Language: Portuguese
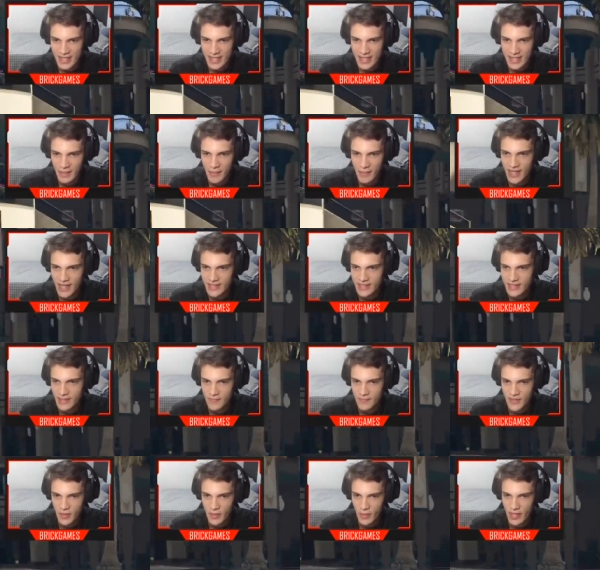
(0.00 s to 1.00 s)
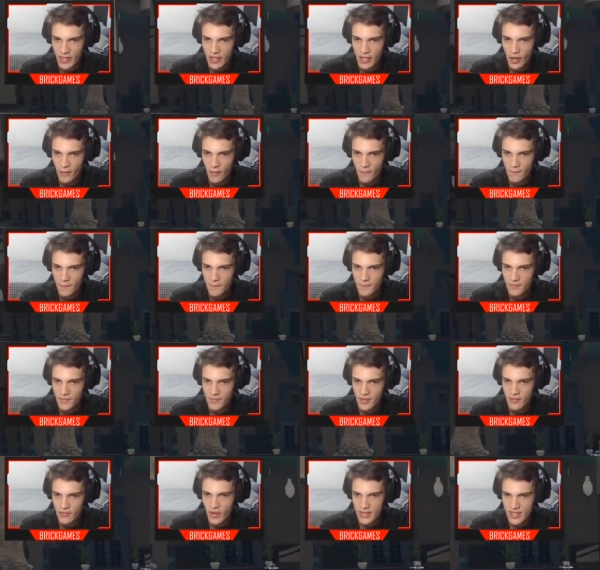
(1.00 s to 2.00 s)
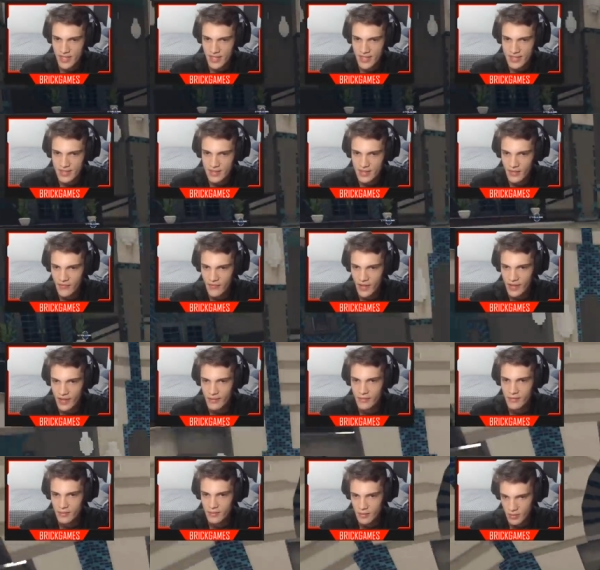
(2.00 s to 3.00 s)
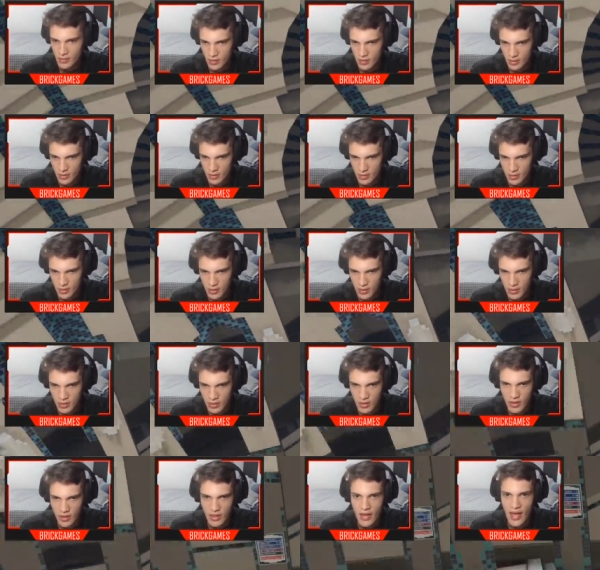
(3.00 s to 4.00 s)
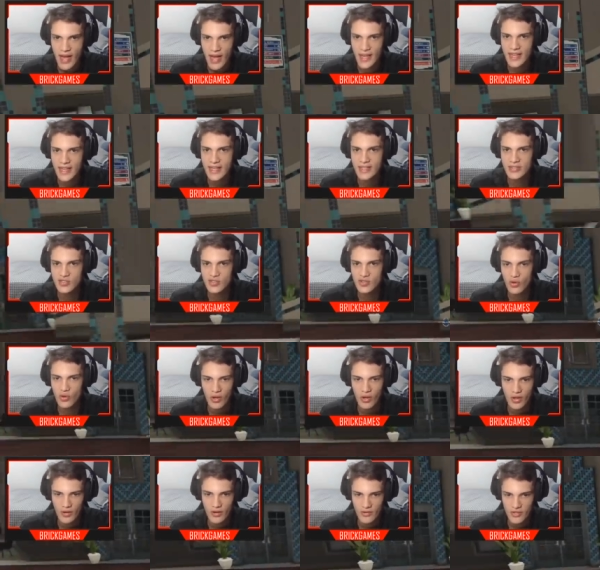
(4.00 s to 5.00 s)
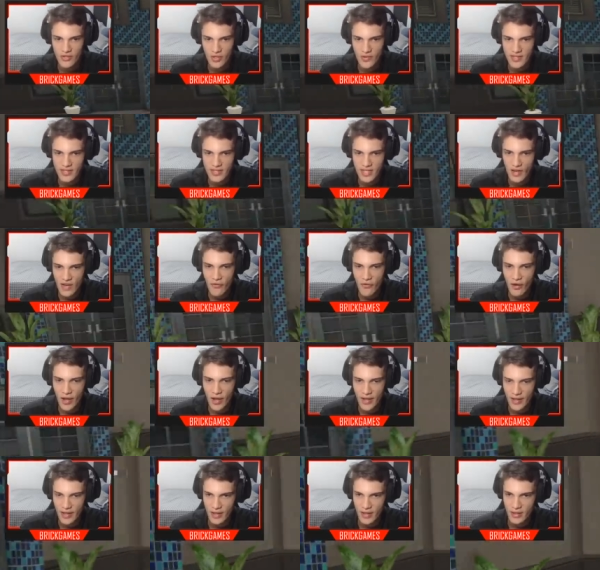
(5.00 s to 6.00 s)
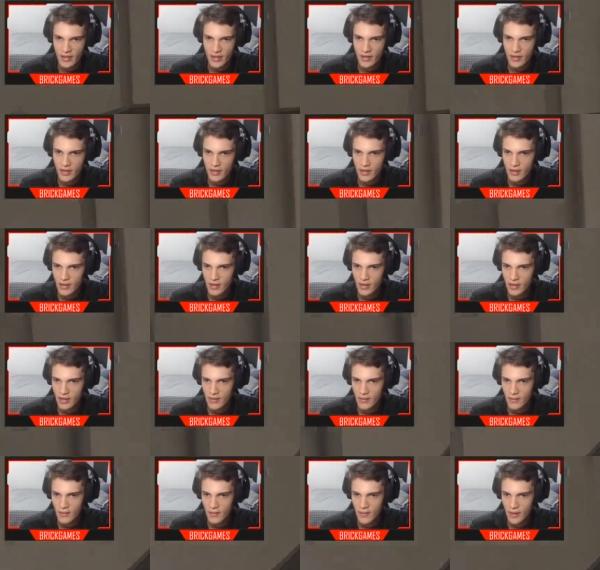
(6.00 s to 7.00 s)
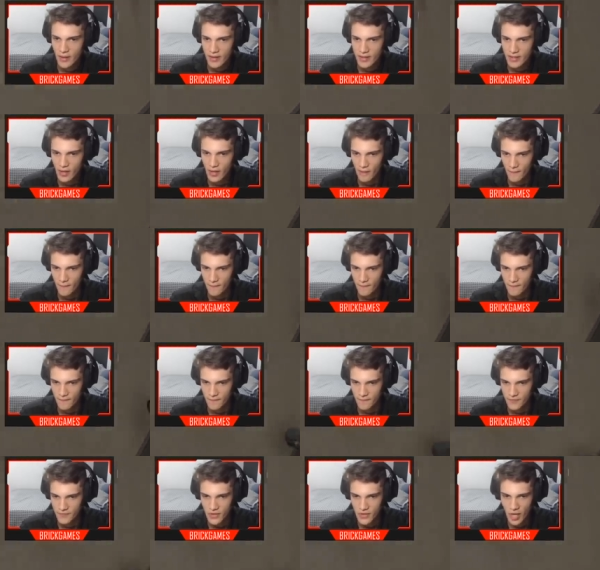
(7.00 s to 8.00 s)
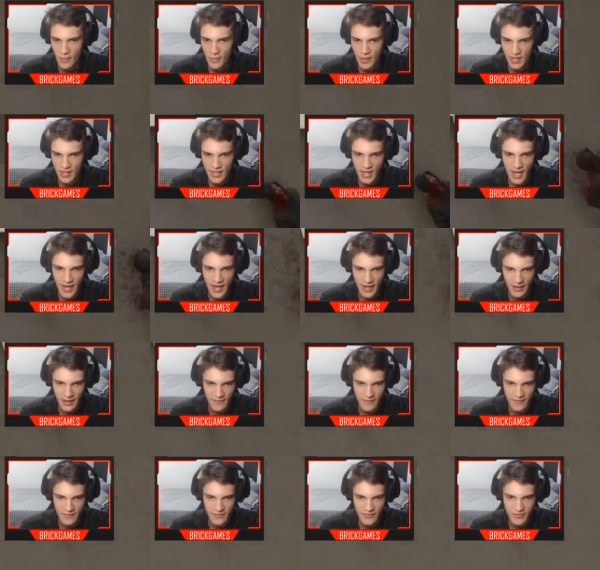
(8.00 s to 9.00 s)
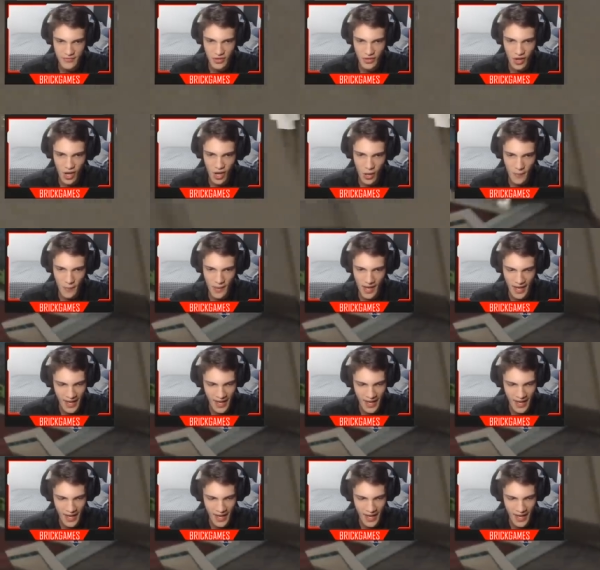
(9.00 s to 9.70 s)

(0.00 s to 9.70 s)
Tem mais? Tem um ali, ó. Volta aqui, seu safado. É isso! Deixa eu ver se já foi. Aqui, ó. Toma, cara! Toma!